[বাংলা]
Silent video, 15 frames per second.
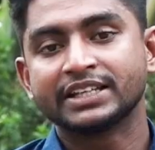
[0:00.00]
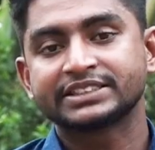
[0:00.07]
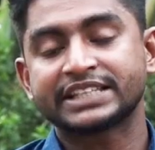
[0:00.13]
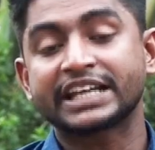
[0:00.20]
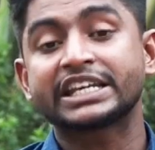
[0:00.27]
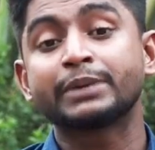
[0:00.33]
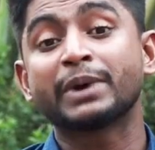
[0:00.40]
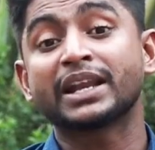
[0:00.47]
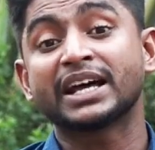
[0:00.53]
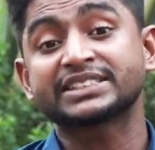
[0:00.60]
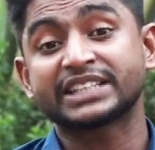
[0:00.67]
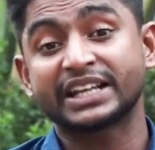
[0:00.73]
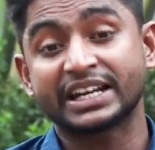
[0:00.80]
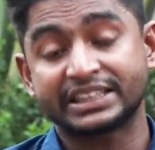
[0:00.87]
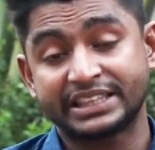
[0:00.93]
সাকিব আল
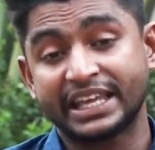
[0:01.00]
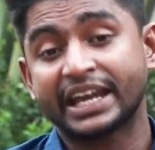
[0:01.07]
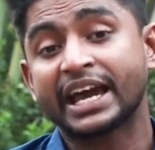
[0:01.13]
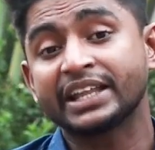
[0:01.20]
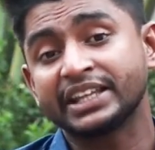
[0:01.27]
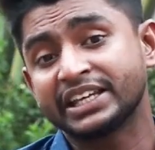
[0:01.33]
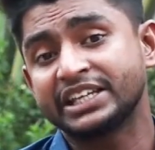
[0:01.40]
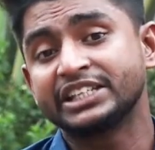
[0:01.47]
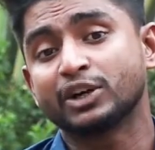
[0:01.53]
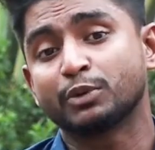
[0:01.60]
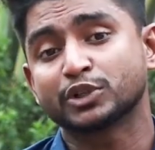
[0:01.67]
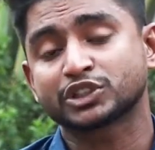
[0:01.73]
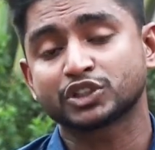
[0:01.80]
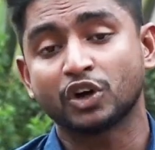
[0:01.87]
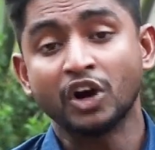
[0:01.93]
হাসানের দেখা দেখি
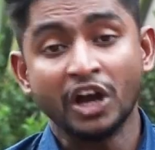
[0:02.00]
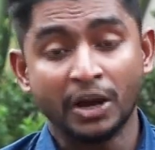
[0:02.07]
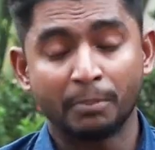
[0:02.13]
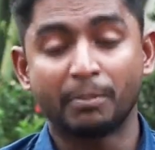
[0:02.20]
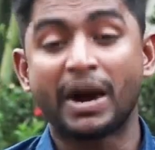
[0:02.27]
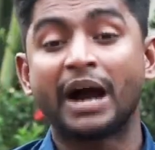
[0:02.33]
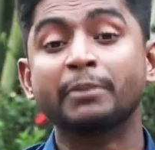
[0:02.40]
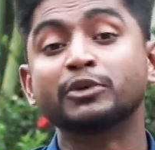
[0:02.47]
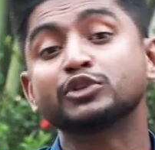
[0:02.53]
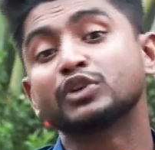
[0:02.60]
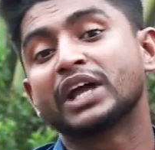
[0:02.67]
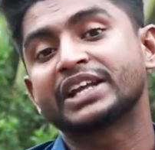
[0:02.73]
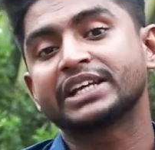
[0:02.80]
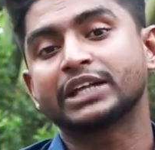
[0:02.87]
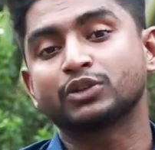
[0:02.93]
অবশ্য
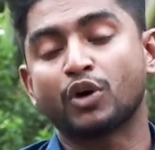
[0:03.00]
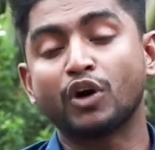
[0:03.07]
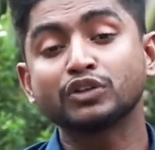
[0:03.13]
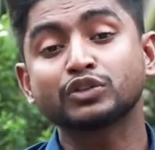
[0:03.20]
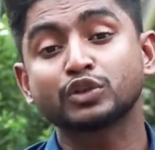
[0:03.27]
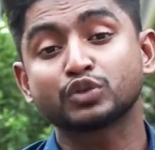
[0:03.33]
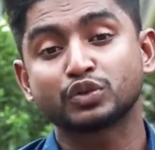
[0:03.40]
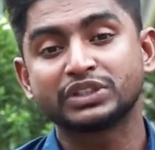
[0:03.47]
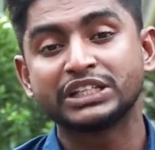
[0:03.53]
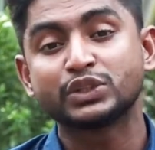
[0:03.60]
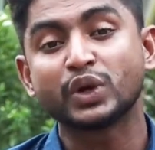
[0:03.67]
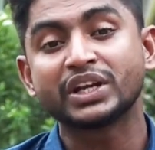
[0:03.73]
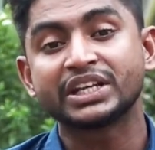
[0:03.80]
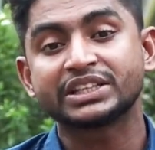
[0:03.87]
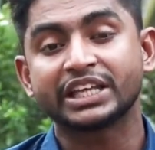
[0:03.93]
মাহমুদুল্লাহ রিয়াদ অন্তত টি
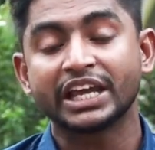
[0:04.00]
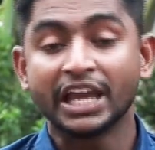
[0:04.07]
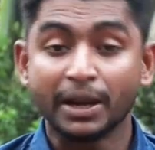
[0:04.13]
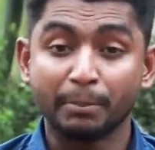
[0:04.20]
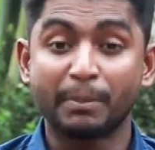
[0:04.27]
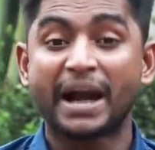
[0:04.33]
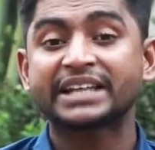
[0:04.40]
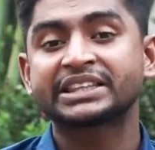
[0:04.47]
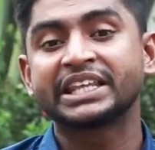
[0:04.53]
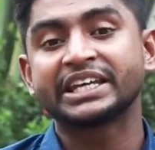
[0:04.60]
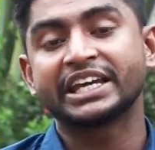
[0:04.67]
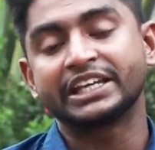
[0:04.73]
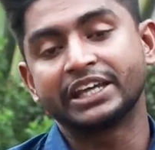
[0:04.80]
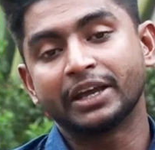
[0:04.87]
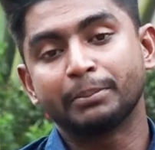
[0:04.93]
টোয়েন্টিতে মাঠ
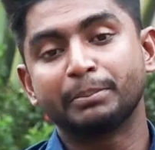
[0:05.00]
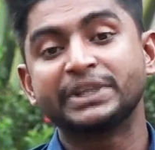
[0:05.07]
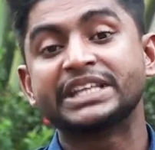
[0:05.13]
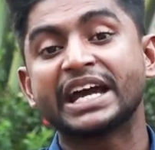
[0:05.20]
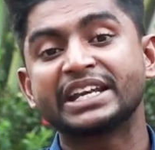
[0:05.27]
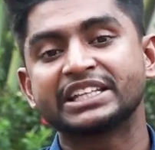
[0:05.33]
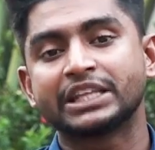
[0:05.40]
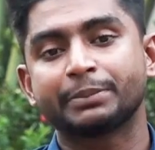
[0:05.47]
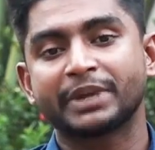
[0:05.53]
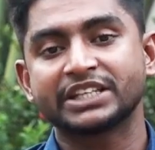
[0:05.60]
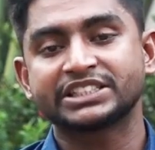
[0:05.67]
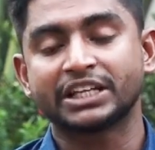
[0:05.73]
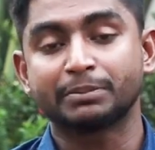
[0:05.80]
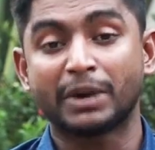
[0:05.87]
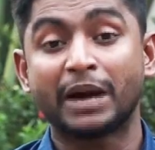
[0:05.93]
থেকেই বিদায় নিতে
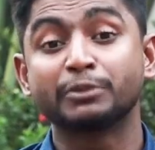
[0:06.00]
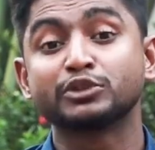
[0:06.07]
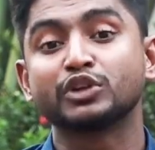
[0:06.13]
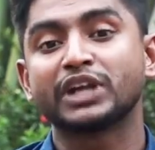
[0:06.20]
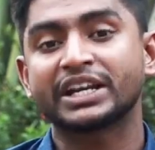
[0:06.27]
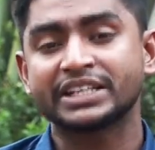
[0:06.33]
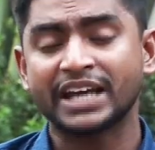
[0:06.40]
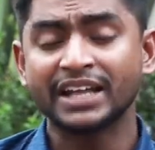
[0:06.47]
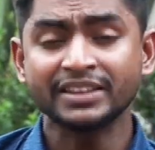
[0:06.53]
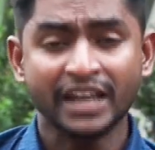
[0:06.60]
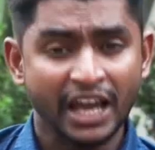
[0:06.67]
পেরেছেন মাহমুদুল্লাহ রিয়াদ